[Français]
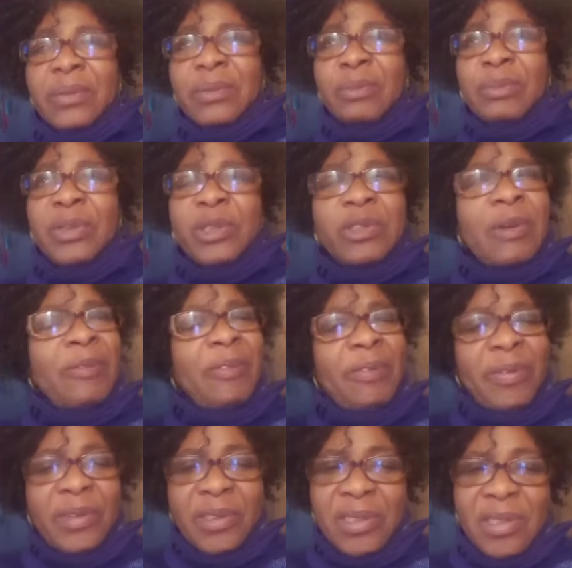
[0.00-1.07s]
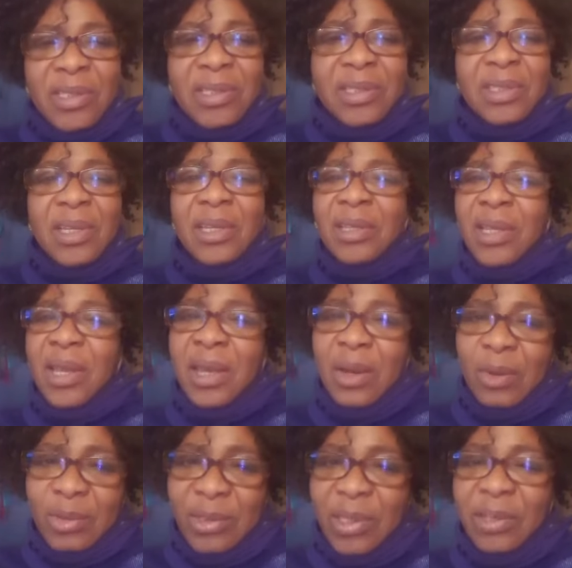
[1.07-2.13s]
Bishop Fijens qui était
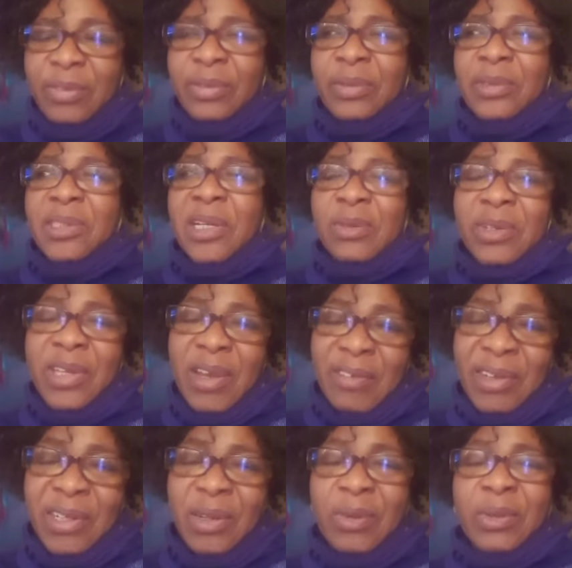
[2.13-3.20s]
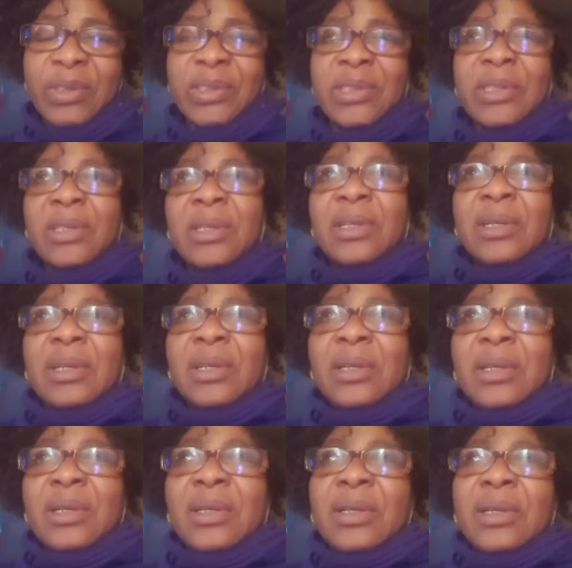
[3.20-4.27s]
au téléphone, c'est lui qui avait décroché.
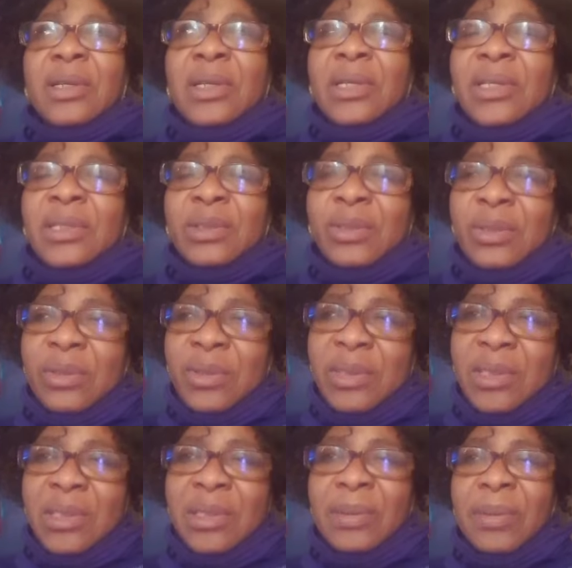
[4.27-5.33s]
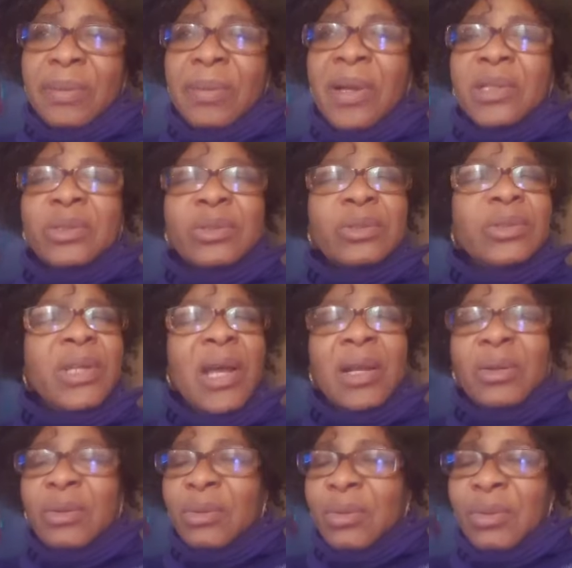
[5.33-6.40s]
Et je lui dis, papa, il y a
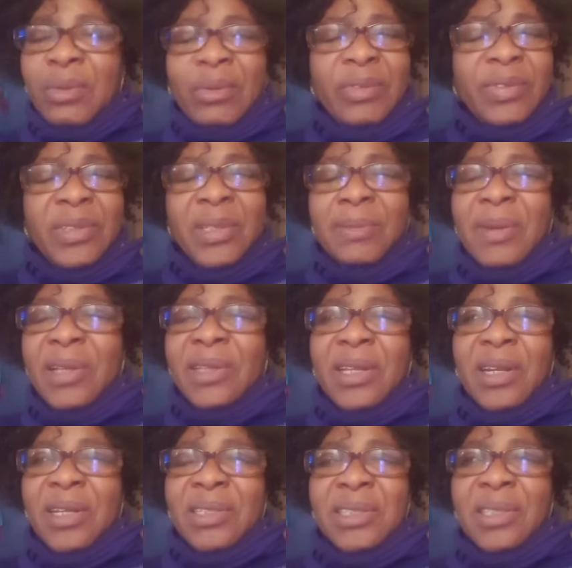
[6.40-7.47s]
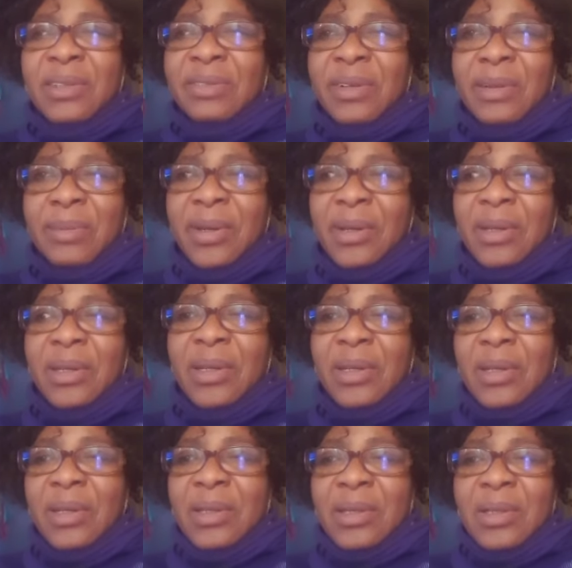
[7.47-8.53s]
le, Covid qui m'a terrassé, vraiment.
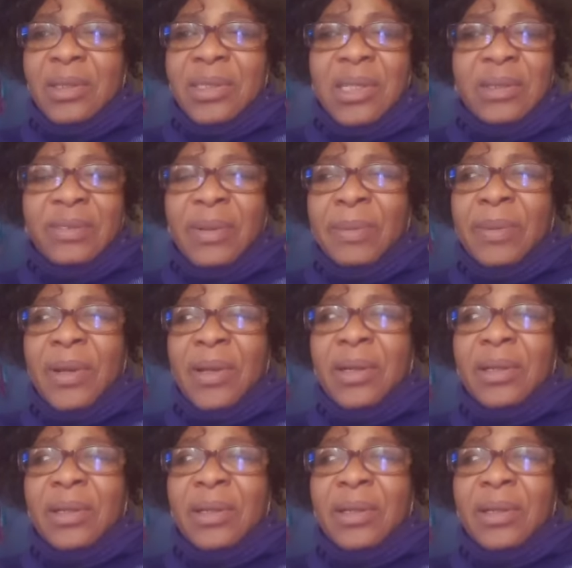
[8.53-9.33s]
Ça ne va pas.